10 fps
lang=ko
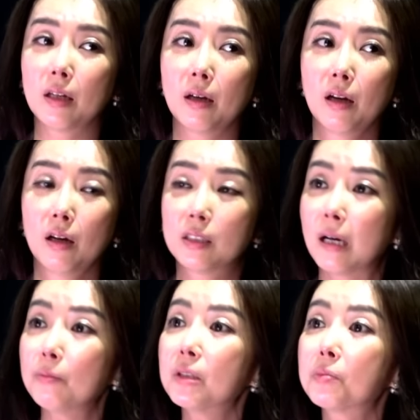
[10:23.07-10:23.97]
때
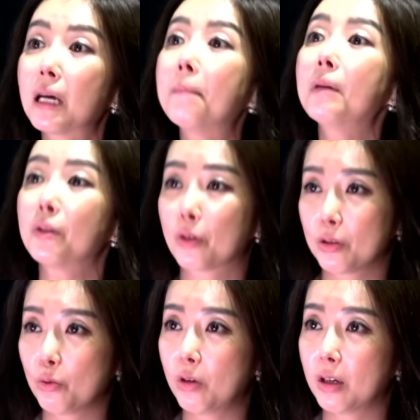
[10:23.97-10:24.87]
33만
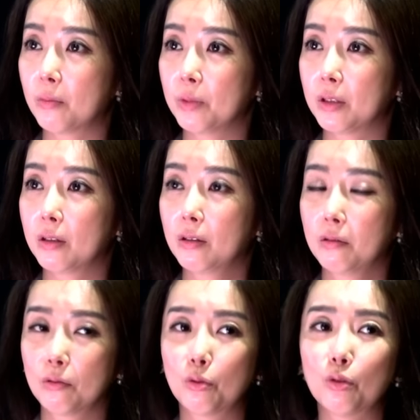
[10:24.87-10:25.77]
원까지 올라갑니다.
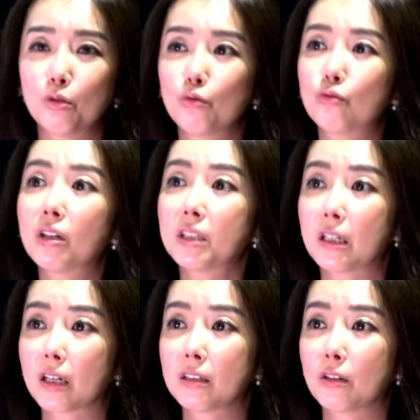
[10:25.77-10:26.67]
그것을 누가
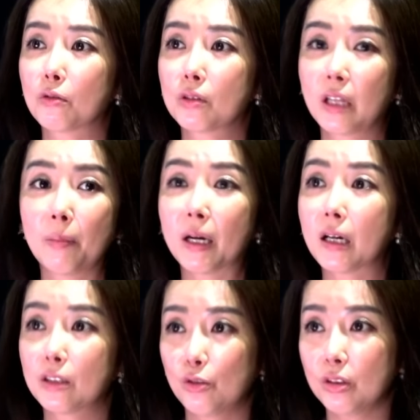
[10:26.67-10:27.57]
사겠냐고.
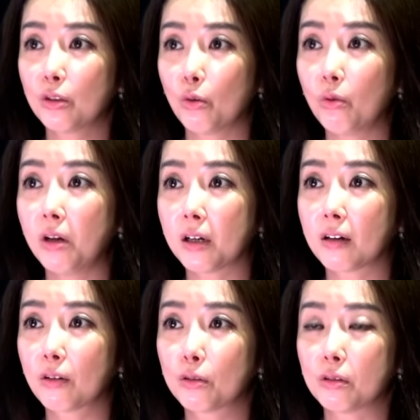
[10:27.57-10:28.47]
4배까지 튕겨
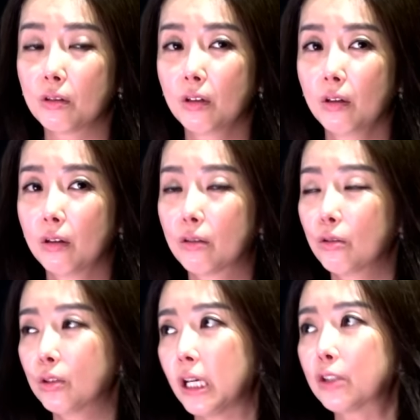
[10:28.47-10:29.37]
올라간 것을.
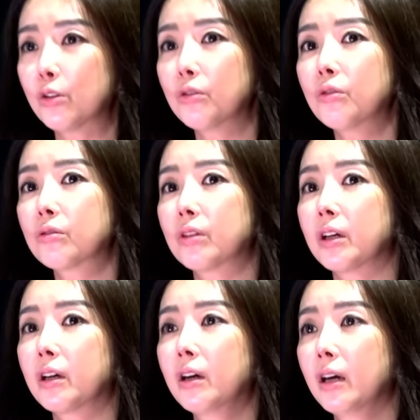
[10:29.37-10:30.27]
그
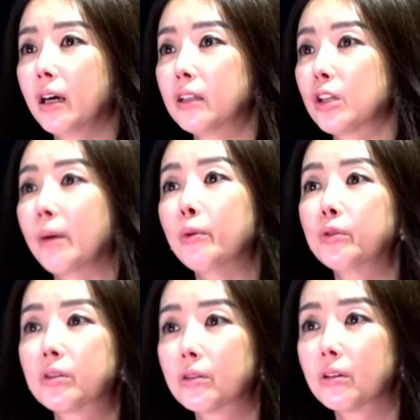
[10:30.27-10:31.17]
4천억대의
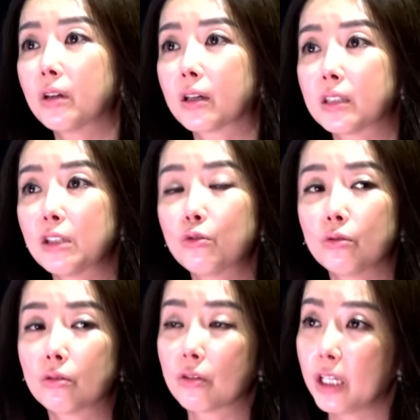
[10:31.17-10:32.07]
자본을 끌어다가 살 수
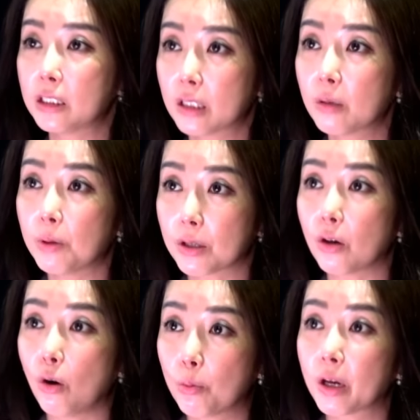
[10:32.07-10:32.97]
있는 건
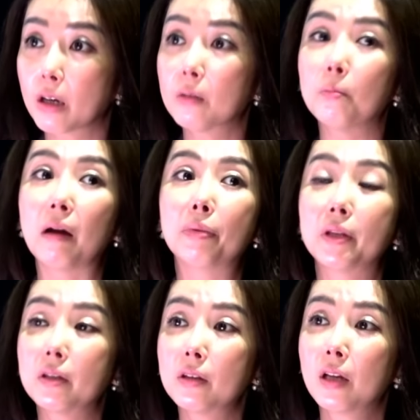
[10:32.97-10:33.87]
SK밖에 없게끔
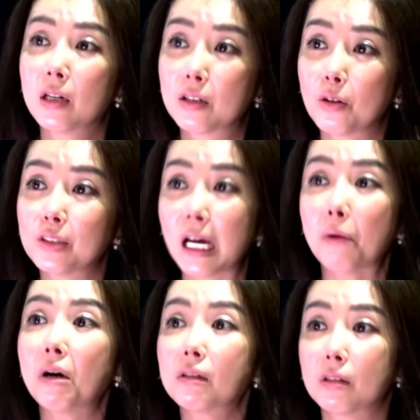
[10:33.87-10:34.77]
만든 그런
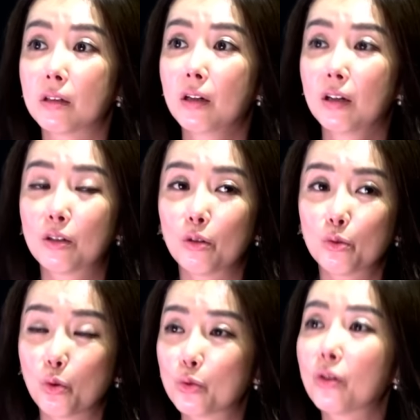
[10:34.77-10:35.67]
상황들,
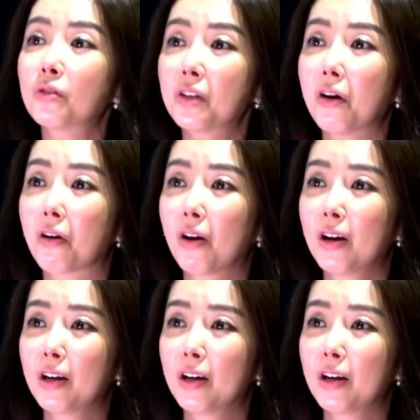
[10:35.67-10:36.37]
그런 조성력,